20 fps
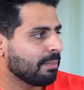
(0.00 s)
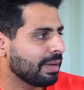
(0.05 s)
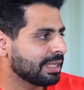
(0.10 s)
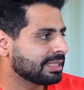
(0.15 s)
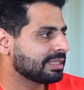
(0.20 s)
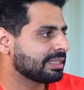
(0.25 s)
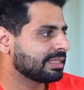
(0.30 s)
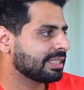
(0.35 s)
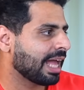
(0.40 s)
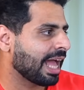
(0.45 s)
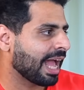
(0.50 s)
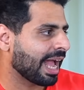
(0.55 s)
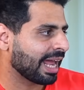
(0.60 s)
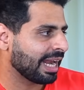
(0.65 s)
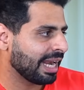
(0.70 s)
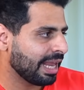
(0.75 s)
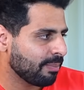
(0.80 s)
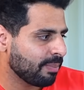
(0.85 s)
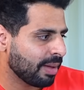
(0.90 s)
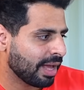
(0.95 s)
بس
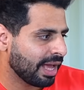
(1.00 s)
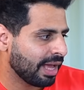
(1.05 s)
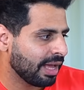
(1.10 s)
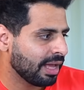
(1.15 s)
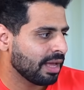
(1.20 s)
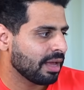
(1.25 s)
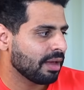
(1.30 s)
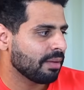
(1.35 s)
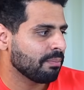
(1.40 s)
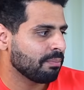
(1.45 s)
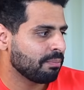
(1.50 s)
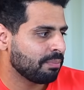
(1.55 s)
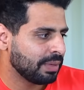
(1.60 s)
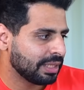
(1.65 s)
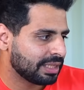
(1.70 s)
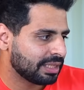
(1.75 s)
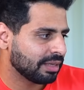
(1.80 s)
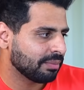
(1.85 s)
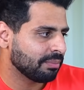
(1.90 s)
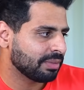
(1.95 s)
اغلبها
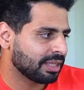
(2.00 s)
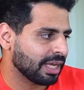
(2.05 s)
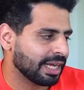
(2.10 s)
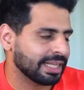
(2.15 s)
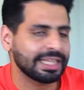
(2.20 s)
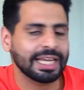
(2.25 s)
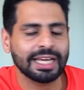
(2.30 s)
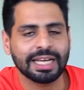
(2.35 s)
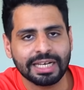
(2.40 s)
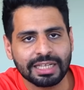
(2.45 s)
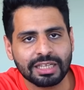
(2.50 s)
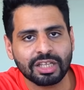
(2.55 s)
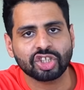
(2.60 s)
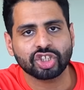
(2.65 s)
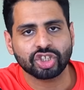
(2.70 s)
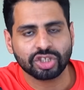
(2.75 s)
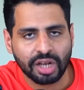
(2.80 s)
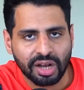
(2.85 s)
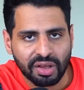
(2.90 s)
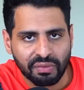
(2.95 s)
بتحتاج ان انت
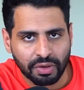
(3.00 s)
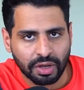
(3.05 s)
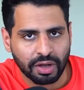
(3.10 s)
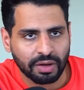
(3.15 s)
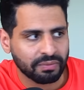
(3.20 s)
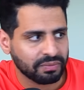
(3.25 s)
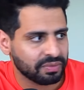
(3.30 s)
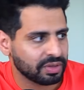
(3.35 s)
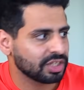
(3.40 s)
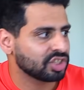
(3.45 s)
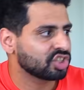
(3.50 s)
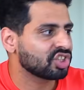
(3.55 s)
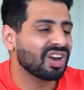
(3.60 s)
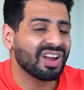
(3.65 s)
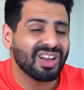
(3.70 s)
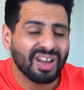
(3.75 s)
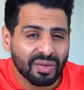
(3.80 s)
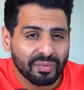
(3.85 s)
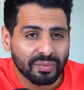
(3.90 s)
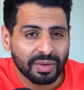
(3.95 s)
تشترك في كانفا
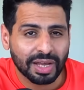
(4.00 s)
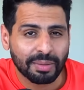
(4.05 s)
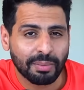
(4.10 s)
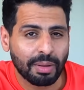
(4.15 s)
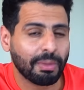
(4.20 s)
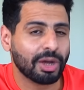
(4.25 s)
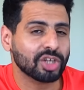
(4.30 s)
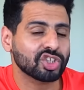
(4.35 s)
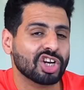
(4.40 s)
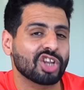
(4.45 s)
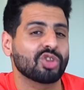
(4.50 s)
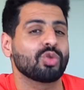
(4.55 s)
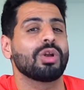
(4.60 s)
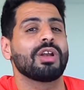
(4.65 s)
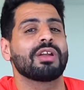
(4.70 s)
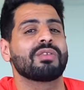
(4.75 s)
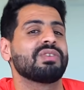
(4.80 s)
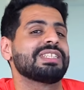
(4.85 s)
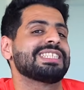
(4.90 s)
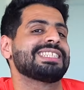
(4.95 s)
اشتراك كانفا يا جماعه ب 10
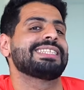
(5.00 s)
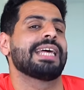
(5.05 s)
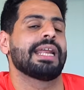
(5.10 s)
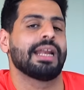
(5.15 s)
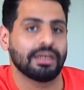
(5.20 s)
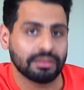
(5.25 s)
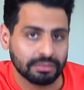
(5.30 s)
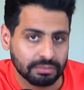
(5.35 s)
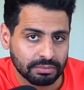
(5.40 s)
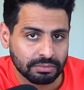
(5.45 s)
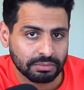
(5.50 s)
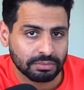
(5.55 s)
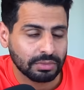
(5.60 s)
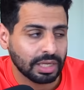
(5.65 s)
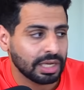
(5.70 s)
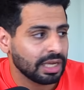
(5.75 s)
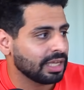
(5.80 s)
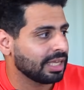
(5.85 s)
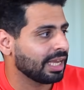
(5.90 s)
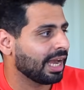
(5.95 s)
دولار في السنه
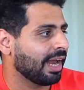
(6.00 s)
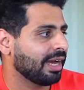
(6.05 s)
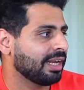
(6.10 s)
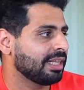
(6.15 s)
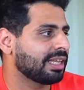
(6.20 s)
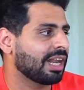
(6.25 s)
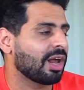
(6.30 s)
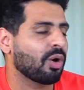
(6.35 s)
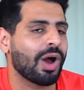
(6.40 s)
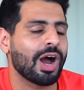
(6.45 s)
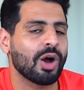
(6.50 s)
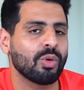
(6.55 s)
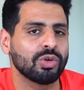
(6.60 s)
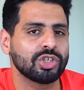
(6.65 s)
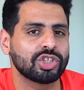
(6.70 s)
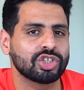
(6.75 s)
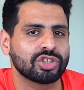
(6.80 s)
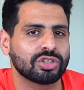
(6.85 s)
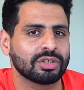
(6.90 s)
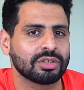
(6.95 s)
يعني انت لو
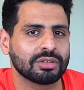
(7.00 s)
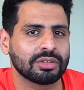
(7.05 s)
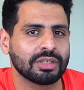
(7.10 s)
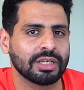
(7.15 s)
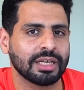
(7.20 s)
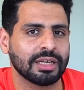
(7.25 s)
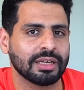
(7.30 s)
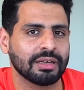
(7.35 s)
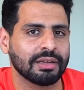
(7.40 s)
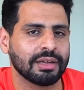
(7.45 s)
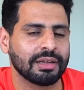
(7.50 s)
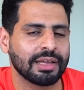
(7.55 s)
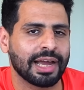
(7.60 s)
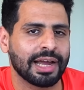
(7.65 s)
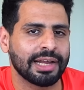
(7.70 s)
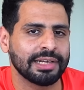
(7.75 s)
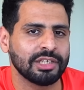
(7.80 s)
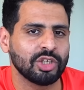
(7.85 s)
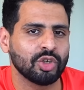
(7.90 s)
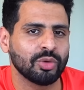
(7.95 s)
حوشت
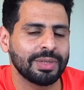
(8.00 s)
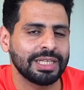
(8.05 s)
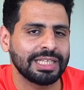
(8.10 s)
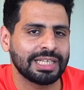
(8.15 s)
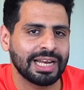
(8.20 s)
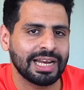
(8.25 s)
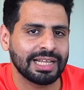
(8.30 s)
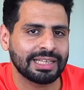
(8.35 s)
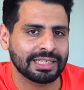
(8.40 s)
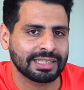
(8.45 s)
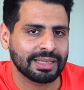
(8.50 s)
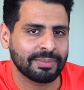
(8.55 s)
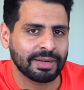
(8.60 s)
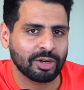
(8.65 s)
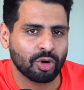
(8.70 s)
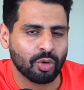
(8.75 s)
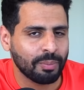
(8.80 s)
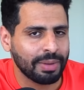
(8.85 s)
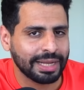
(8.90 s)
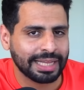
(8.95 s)
يعني يومين ثلاثه
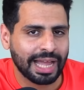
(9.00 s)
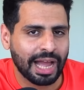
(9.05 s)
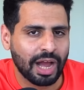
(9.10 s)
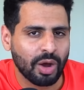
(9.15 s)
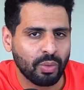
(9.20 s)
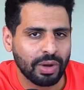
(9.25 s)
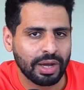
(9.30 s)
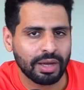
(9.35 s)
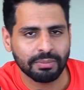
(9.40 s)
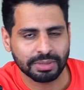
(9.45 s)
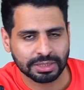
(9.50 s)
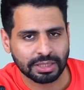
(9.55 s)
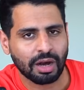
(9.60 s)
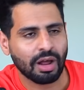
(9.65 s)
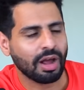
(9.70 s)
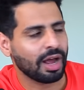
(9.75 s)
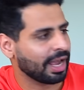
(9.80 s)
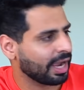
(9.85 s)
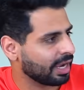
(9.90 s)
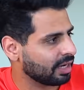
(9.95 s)
ثمان كوبايه قهوه
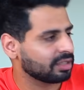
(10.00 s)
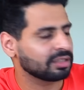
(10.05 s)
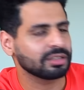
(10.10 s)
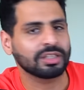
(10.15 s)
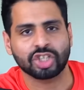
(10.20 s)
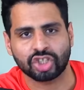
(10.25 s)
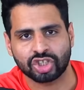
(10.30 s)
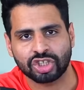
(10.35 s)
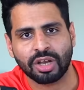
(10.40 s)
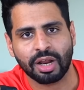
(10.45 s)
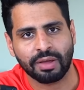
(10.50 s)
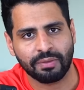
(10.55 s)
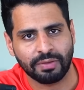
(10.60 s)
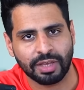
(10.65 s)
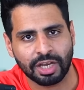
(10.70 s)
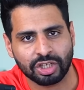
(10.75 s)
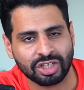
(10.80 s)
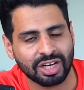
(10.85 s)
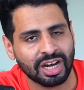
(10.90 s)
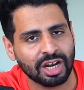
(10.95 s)
بصراحه يعني تقدر تشترك
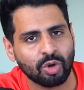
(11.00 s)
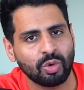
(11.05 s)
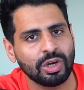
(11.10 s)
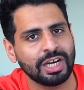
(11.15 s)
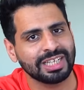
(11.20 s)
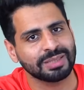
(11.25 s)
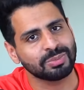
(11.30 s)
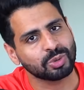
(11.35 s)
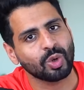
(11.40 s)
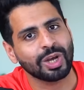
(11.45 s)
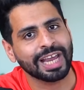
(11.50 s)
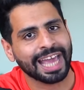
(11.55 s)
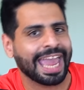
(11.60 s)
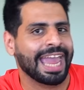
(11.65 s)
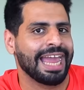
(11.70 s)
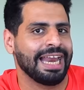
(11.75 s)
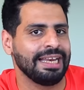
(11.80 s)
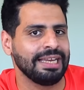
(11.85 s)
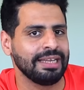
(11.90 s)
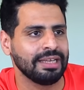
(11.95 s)
فيه عشان انا كل الناس بتقول لي
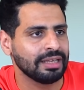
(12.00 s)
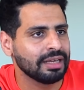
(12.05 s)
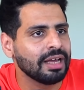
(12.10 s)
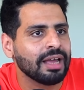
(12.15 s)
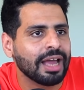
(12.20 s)
غالي